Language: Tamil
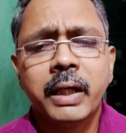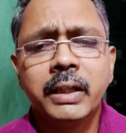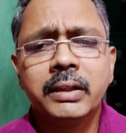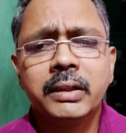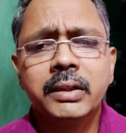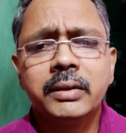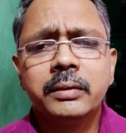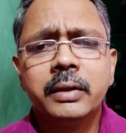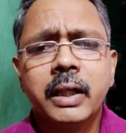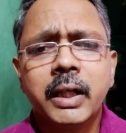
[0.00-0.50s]

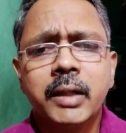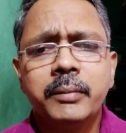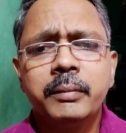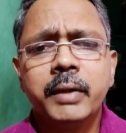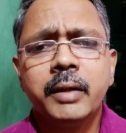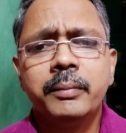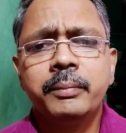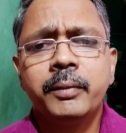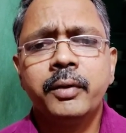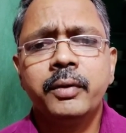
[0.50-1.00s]
பஸ்ஸு
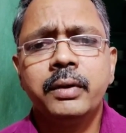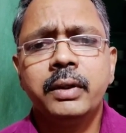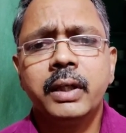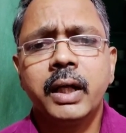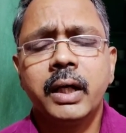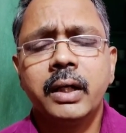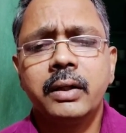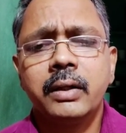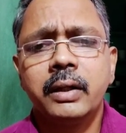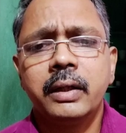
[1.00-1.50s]
கிளம்பிட போகுது
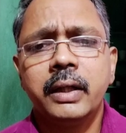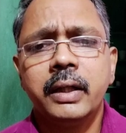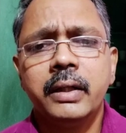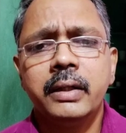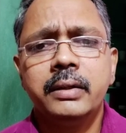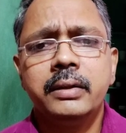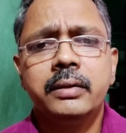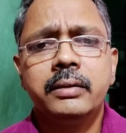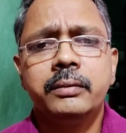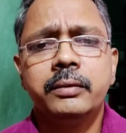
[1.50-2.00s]
நாங்கள்
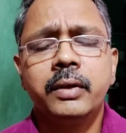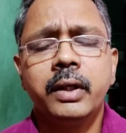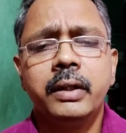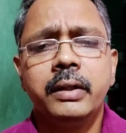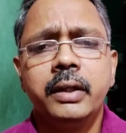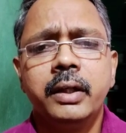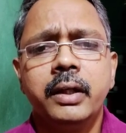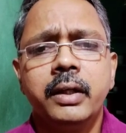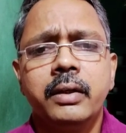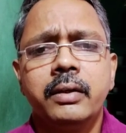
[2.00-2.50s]
லேடிஸு உள்ளே
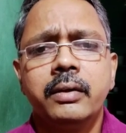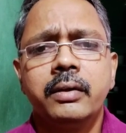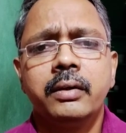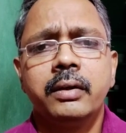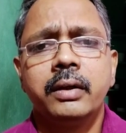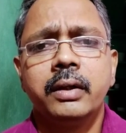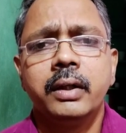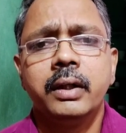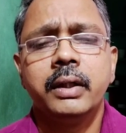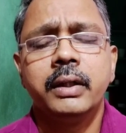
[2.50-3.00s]

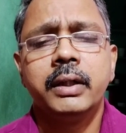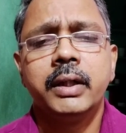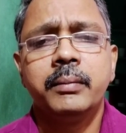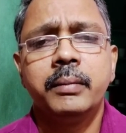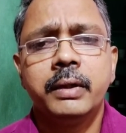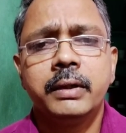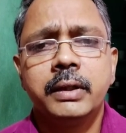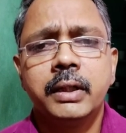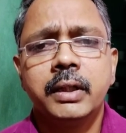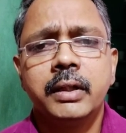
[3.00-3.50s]
ஏறணும் இந்த
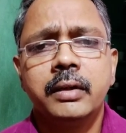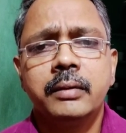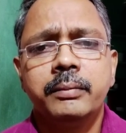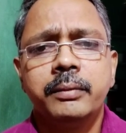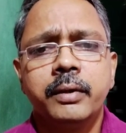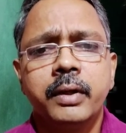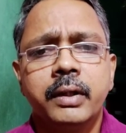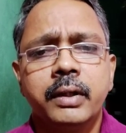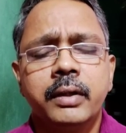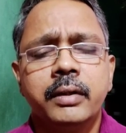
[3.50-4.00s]
பஸ்ஸில்
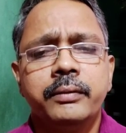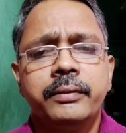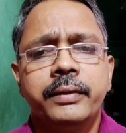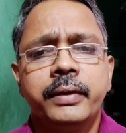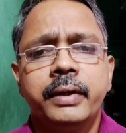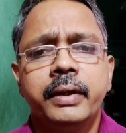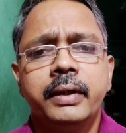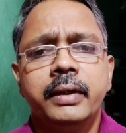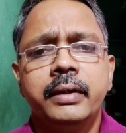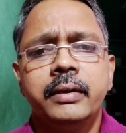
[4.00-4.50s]
போனால் தான்
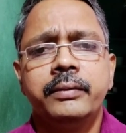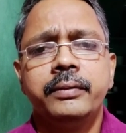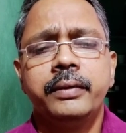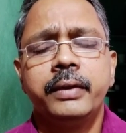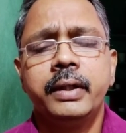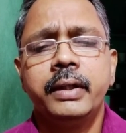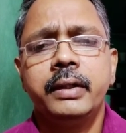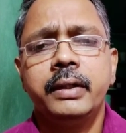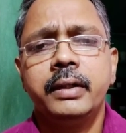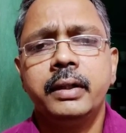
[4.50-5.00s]
ஃப்ரீ
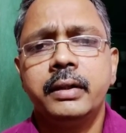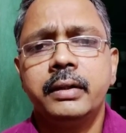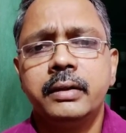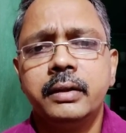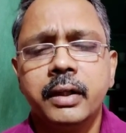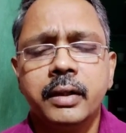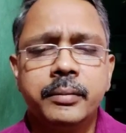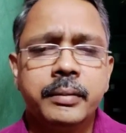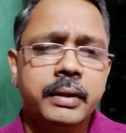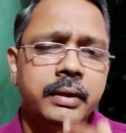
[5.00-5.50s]
ஃப்ரீ
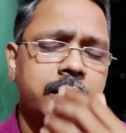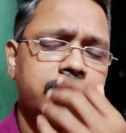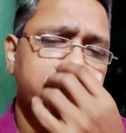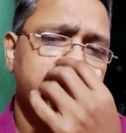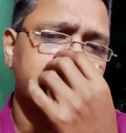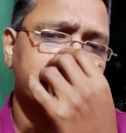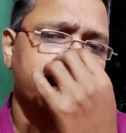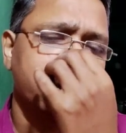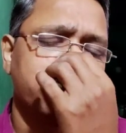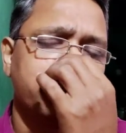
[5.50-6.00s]
டிக்கெட்டு அப்படின்னு
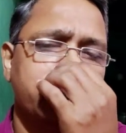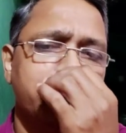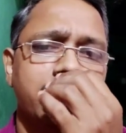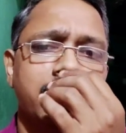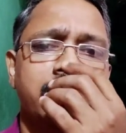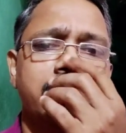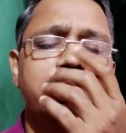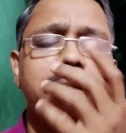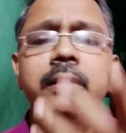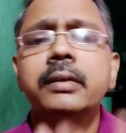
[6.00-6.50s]
சொல்ல
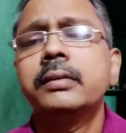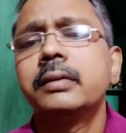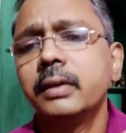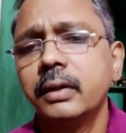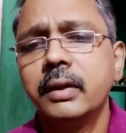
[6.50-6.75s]
முடியாது